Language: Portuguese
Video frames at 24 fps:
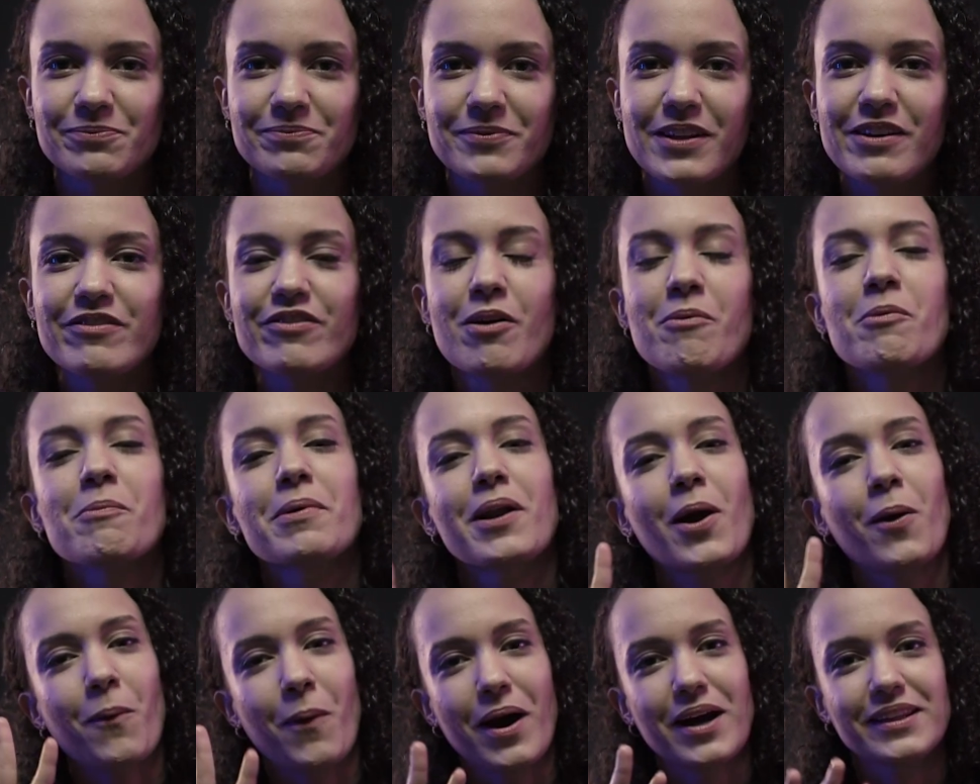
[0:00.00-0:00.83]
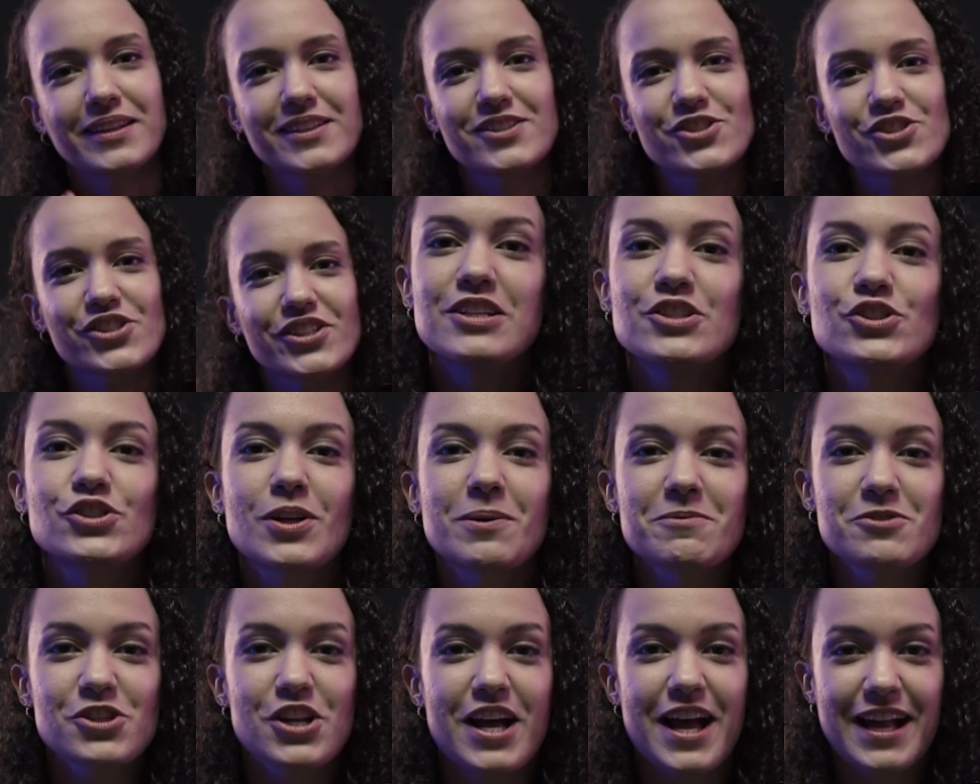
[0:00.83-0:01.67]
E vamos para a quarta dica.
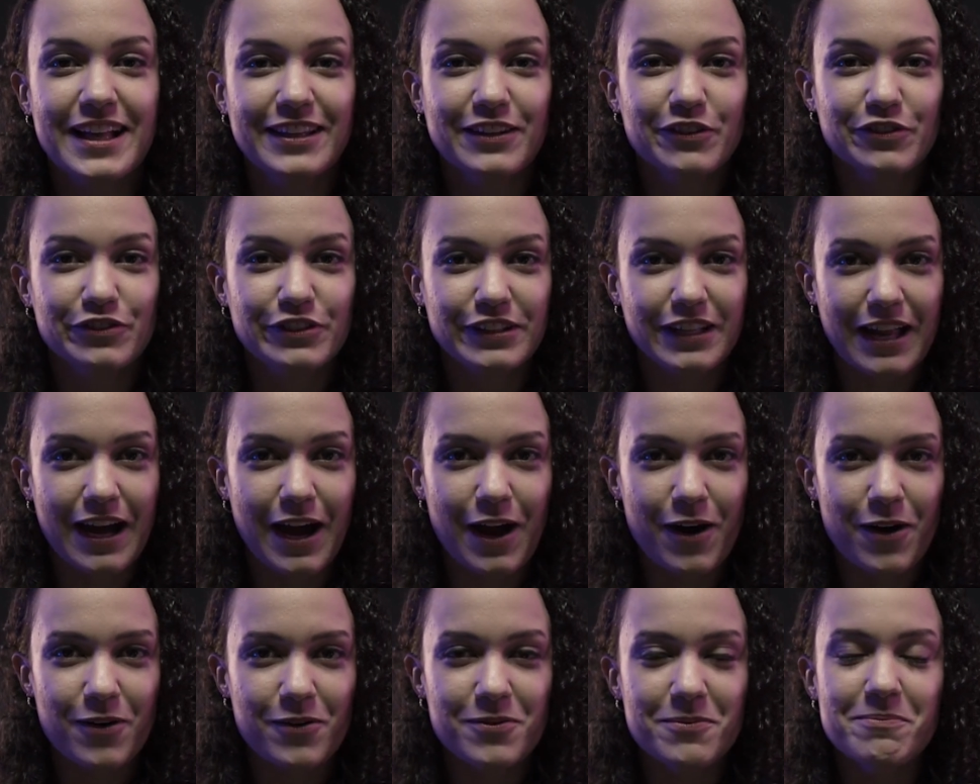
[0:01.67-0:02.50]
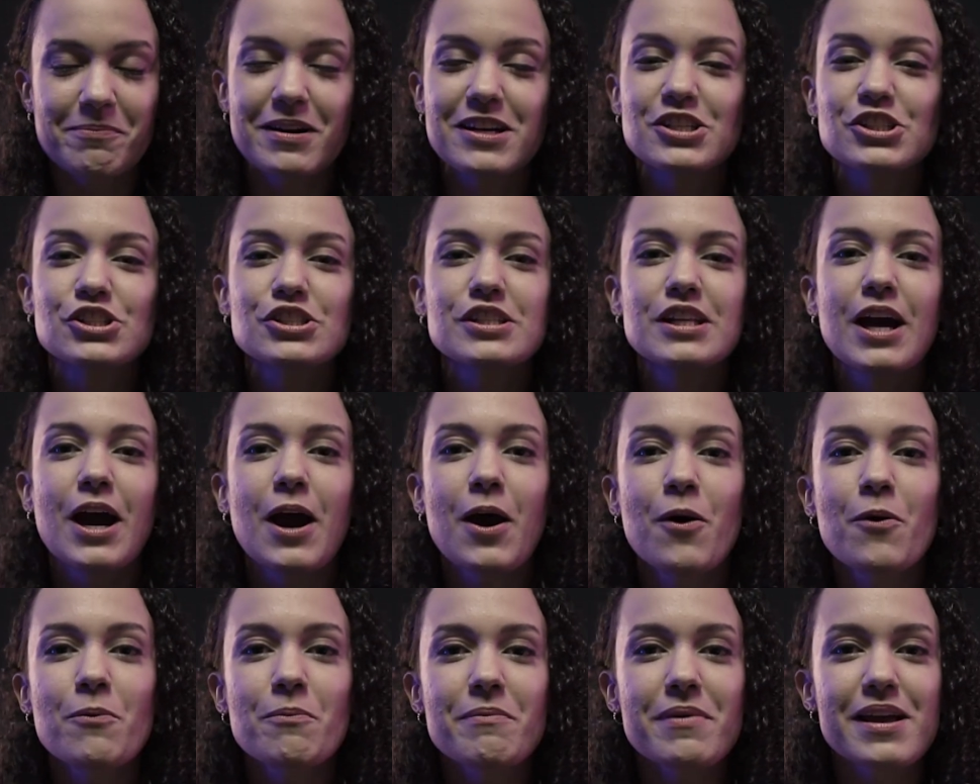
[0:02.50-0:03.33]
Estamos na reta final, mas
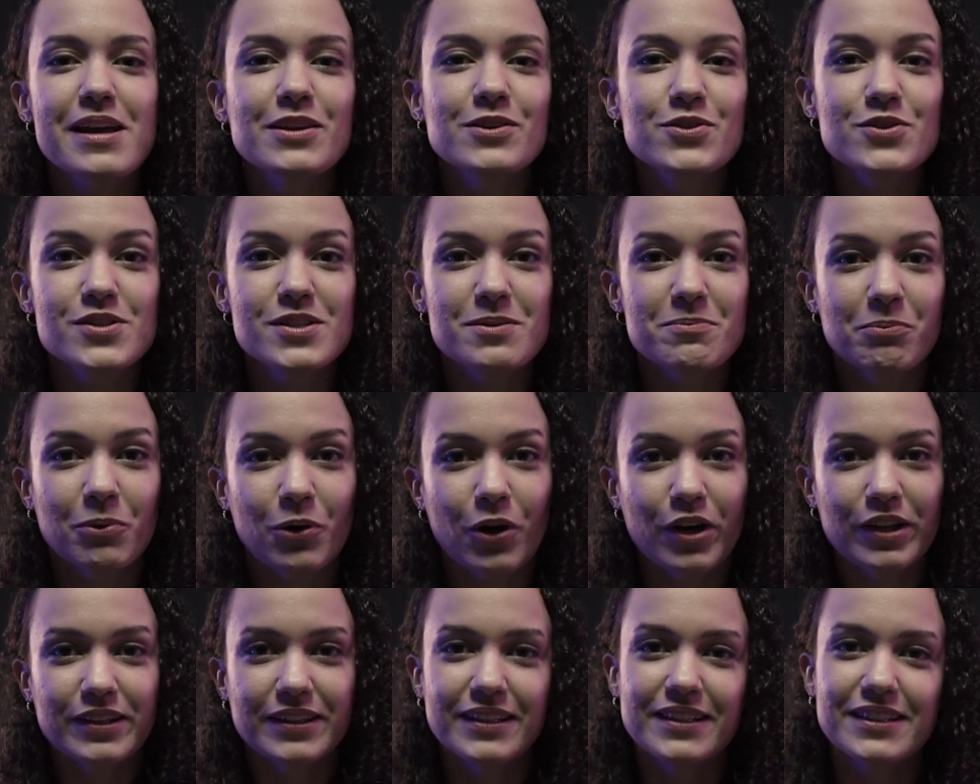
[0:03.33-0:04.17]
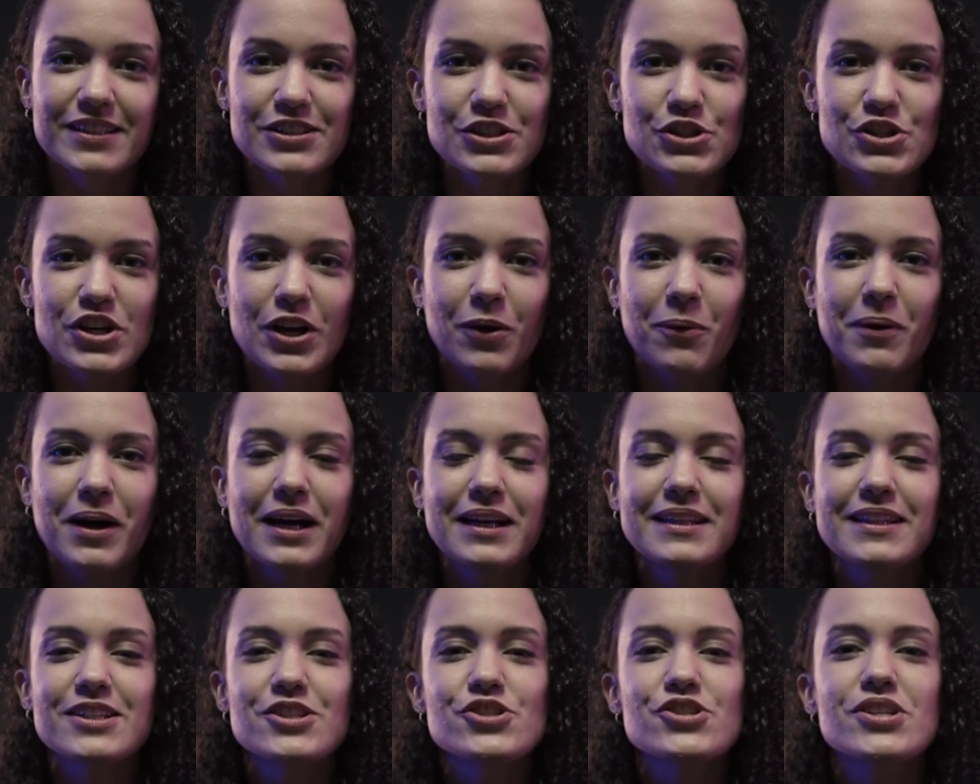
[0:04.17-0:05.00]
não menos importante, a quarta